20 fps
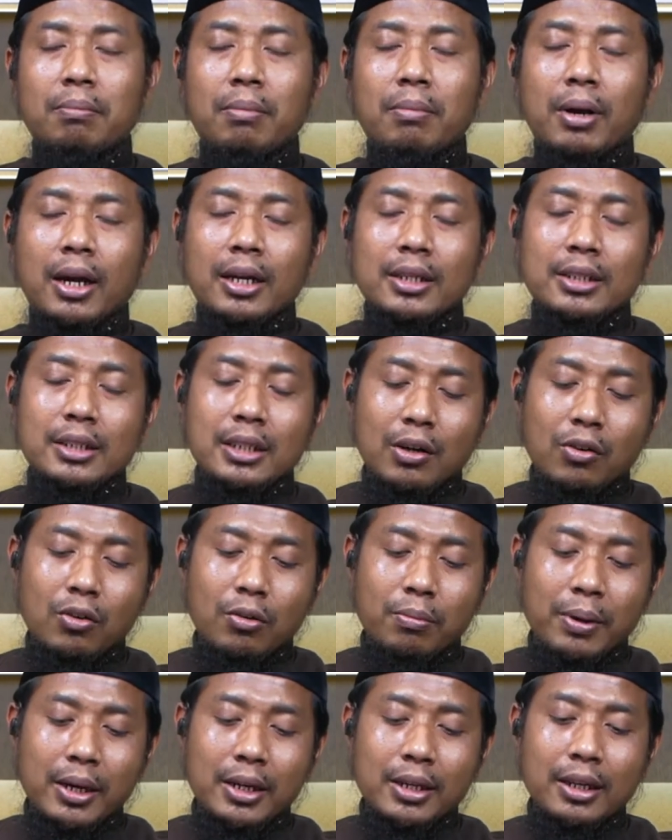Maka
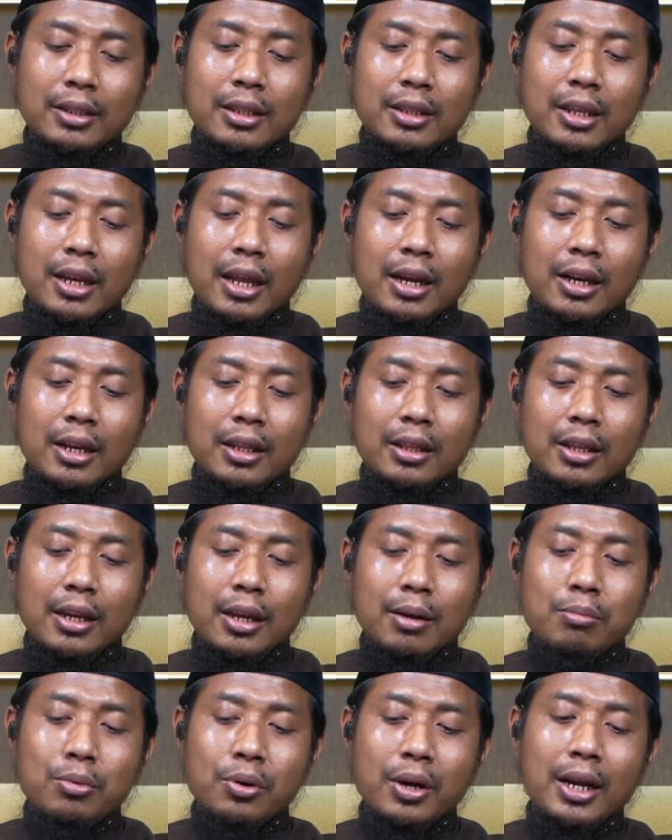jawabannya tidak dan
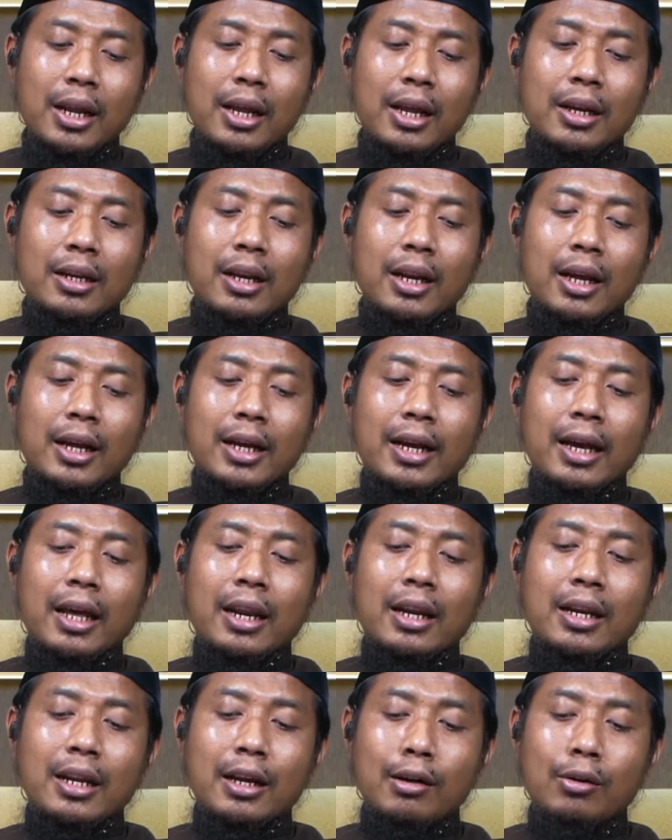tidak bukan adalah
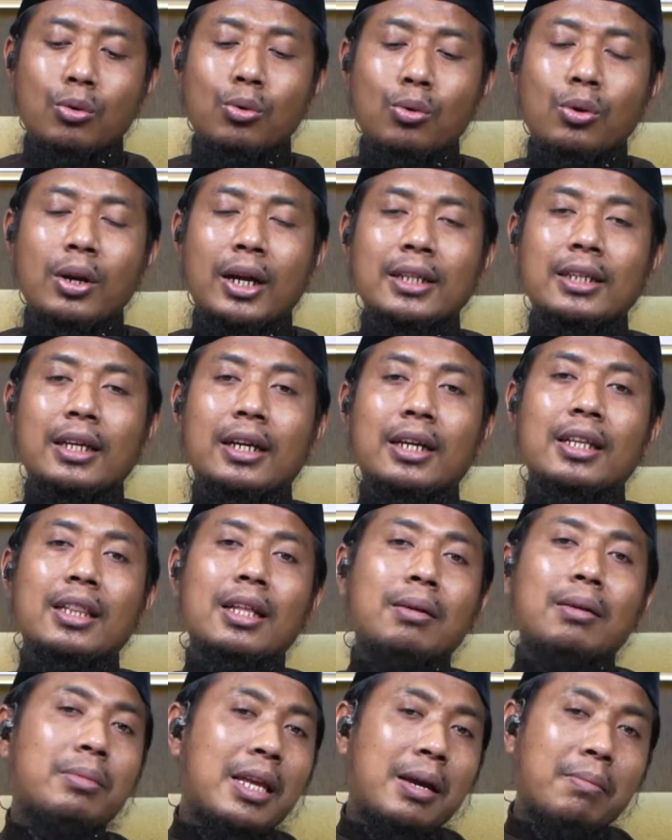karena kurangnya
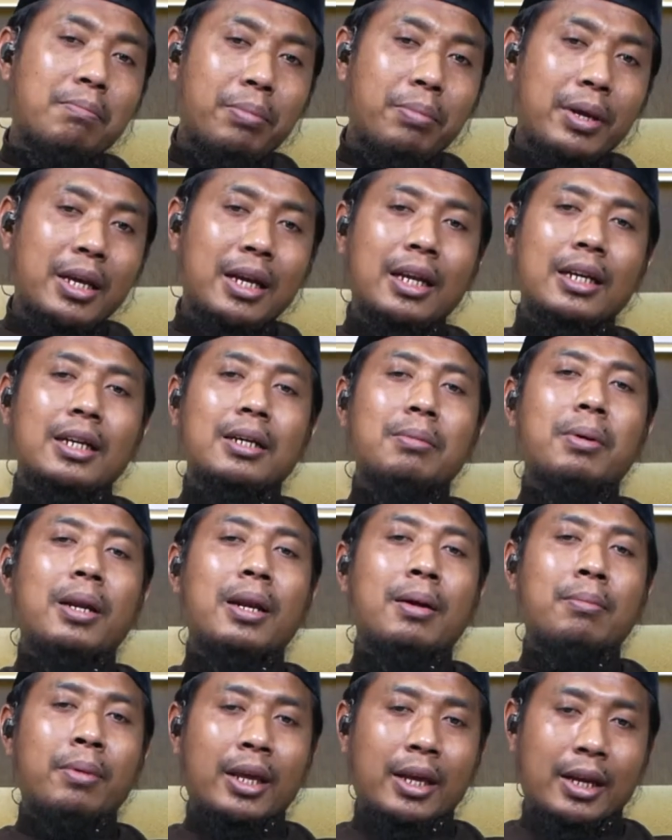kita menyampaikan
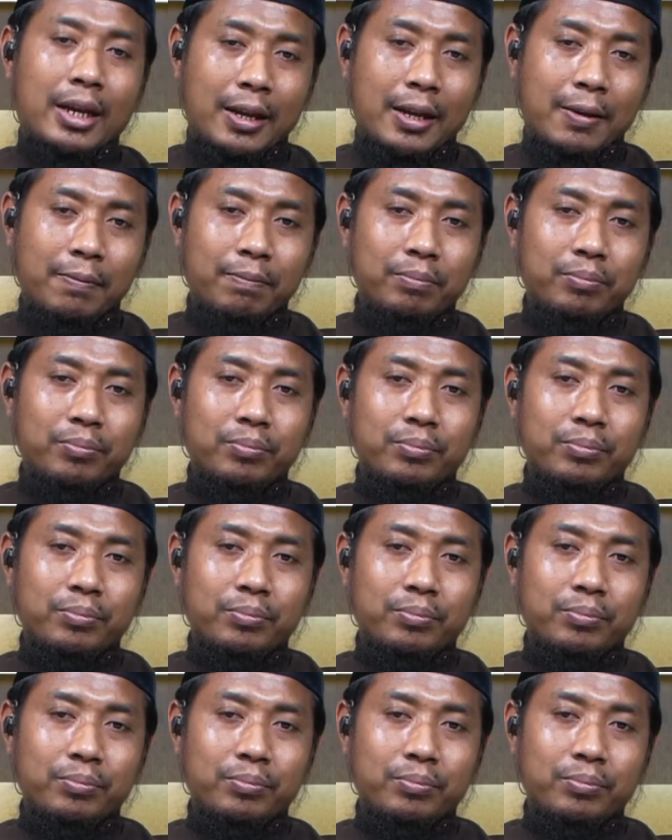kepada mereka.